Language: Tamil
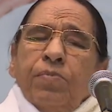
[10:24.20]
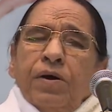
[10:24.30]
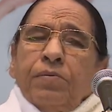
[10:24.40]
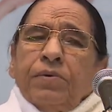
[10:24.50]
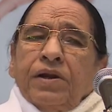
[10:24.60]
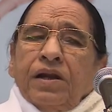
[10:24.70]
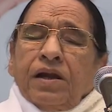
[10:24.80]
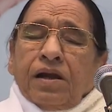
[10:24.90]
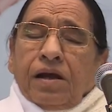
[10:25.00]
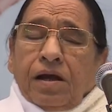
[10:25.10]

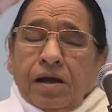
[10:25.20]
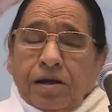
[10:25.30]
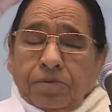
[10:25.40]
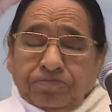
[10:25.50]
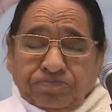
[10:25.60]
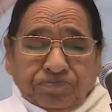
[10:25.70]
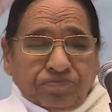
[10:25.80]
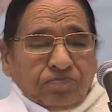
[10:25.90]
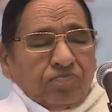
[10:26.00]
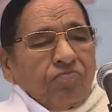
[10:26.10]
பாபாவினுடைய
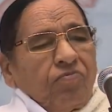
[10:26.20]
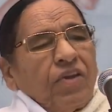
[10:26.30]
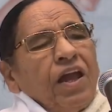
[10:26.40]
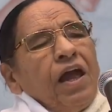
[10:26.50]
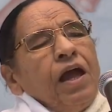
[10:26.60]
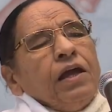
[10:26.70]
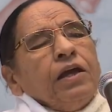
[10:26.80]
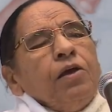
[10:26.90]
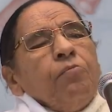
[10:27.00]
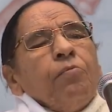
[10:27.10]
ஸ்ரீமத்தை மறக்க
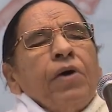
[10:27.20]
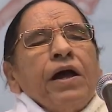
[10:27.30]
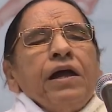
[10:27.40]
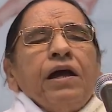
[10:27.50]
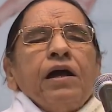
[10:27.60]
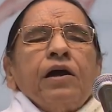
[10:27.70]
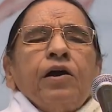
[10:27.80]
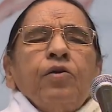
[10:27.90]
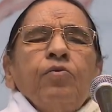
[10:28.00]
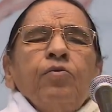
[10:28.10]
வைத்து
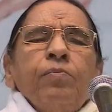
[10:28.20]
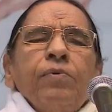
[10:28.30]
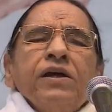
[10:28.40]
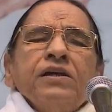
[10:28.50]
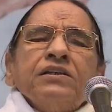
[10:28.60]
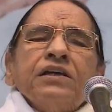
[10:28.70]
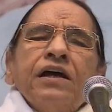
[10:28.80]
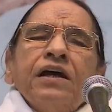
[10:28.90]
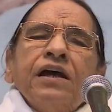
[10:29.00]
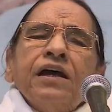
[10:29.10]
மாயை
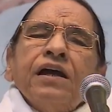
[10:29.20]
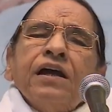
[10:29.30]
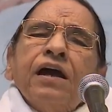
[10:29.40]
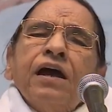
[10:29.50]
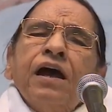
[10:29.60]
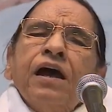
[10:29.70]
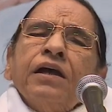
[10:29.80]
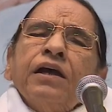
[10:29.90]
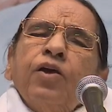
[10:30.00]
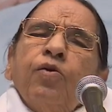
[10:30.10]
வேறு ஒரு
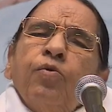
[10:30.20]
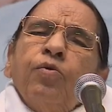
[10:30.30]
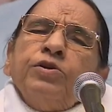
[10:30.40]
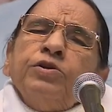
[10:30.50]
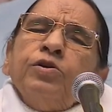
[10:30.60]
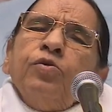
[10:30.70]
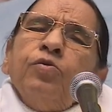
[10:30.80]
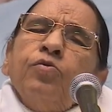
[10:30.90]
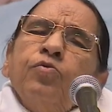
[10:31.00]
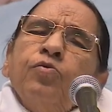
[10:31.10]
விஷயத்தை
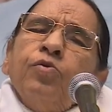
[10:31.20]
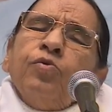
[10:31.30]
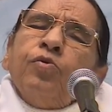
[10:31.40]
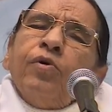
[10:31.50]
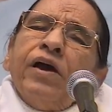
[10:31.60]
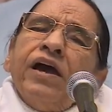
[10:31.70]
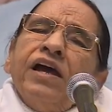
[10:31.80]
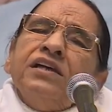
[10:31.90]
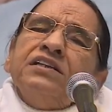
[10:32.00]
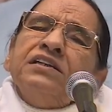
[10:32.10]
ஸ்ரீமத்தாக
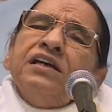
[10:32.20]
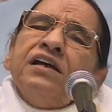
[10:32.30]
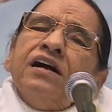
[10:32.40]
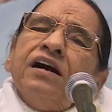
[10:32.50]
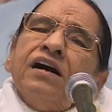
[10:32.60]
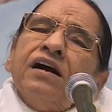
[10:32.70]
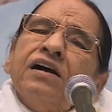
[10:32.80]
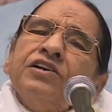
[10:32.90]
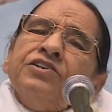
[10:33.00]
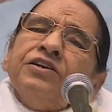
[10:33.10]
அத
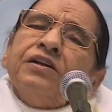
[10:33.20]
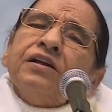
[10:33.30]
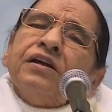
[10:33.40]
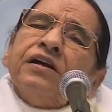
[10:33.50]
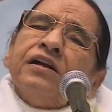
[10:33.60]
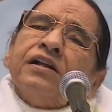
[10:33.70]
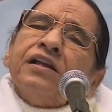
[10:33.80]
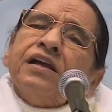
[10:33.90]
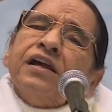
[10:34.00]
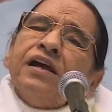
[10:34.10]
தோற்றத்தில் உங்கள்
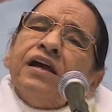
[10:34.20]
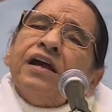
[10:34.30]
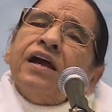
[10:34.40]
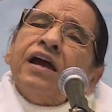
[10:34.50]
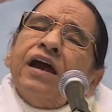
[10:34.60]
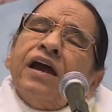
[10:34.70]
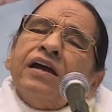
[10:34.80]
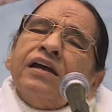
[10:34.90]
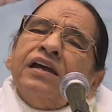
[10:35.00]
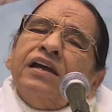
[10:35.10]
முன்னால் கொண்டு
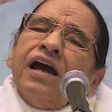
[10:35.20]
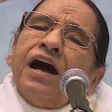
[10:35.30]
வருகிறது